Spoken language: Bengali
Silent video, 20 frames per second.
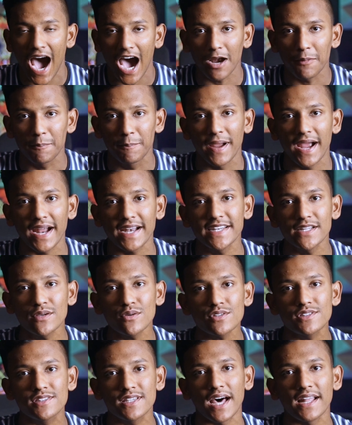আর ব্যাড
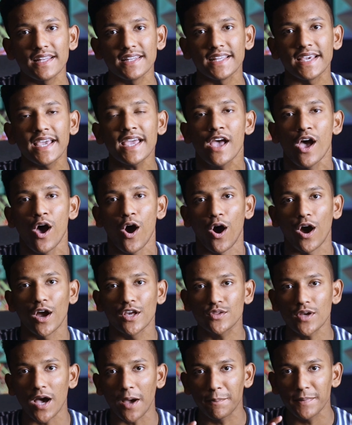নিউজ জানলে
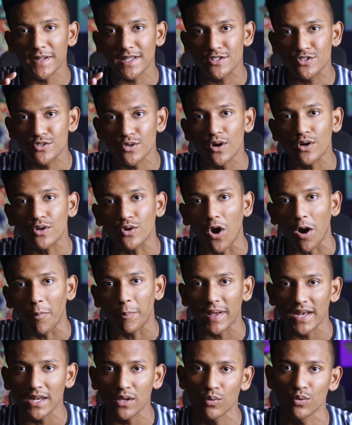হয়তো আপনার চোখ
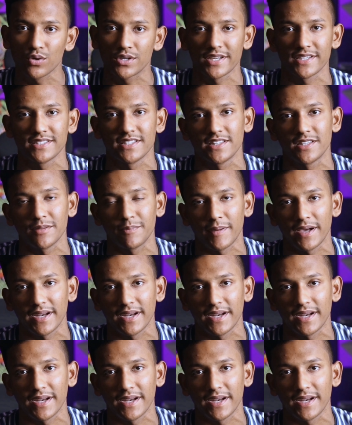কপালে উঠে যেতে